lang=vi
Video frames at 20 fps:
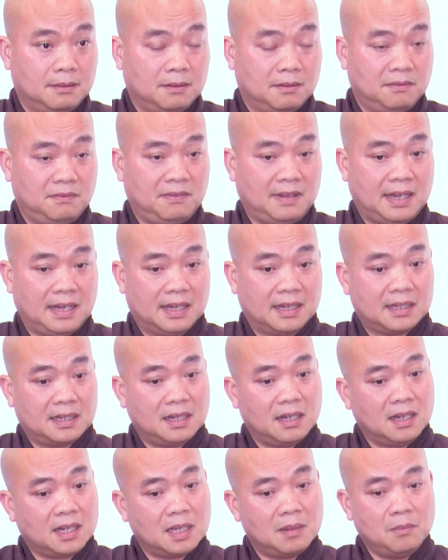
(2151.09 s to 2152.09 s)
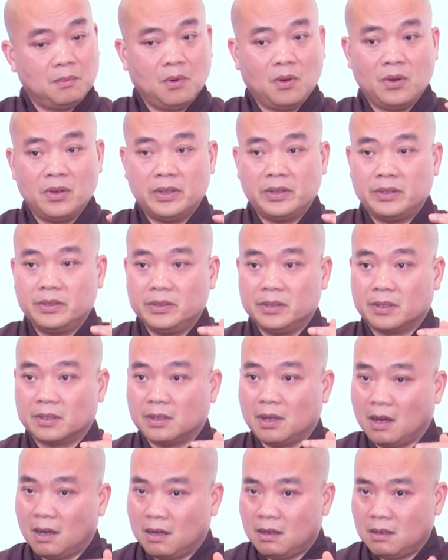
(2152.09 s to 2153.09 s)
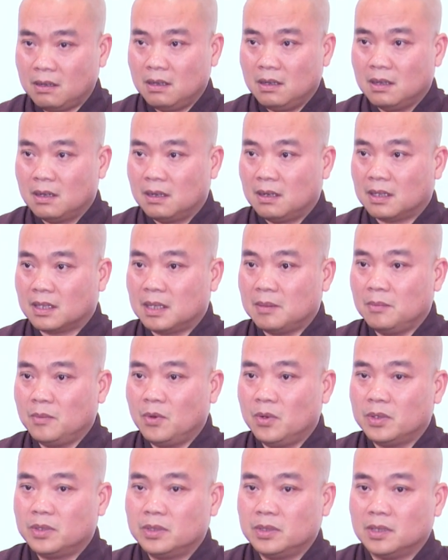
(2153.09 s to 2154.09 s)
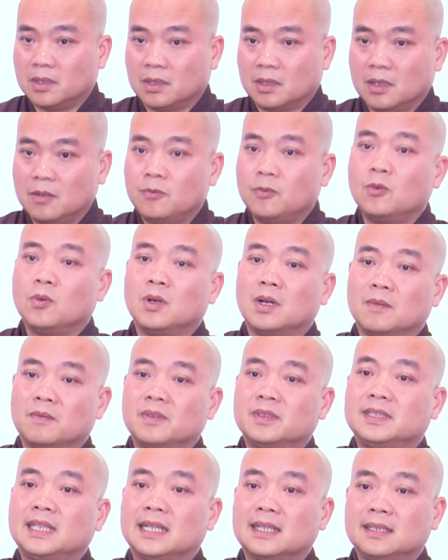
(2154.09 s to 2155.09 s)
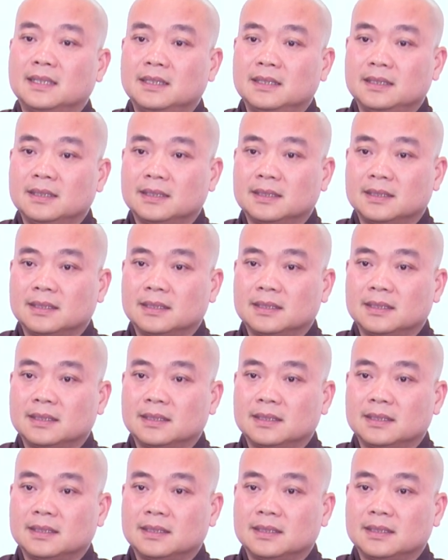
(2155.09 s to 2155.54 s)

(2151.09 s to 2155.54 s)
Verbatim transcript: và cái đó cái môi trường đó là cái môi trường nó phù hợp với sắc giới,